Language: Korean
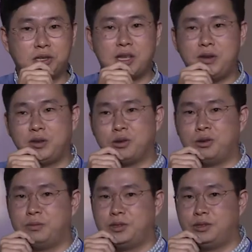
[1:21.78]
사회
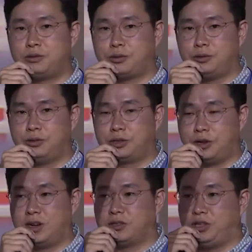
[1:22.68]
경험은 중국
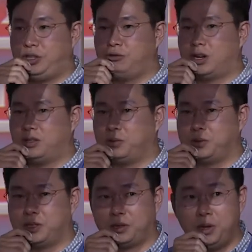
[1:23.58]
절강성 이유라는
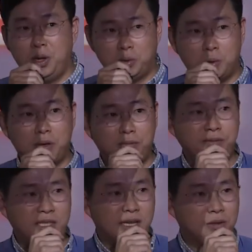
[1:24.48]
곳에서 소상품
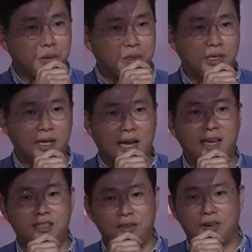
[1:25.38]
시장 소싱
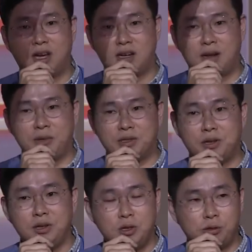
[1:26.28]
가이드 역할을 하면서
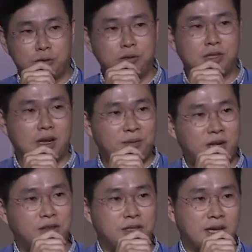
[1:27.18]
중국
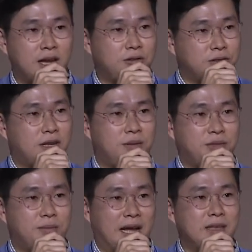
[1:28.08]
사람이라든지 한국
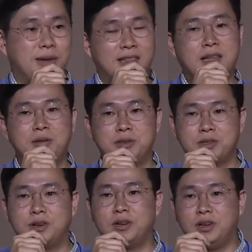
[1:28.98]
사람들을 많이
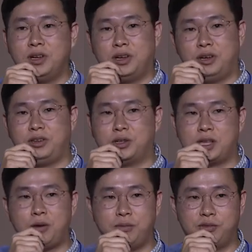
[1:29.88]
만나면서 어, 이런
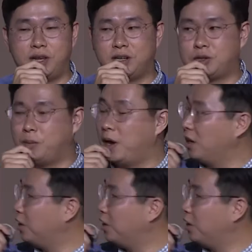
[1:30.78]
사회 문화를 접하게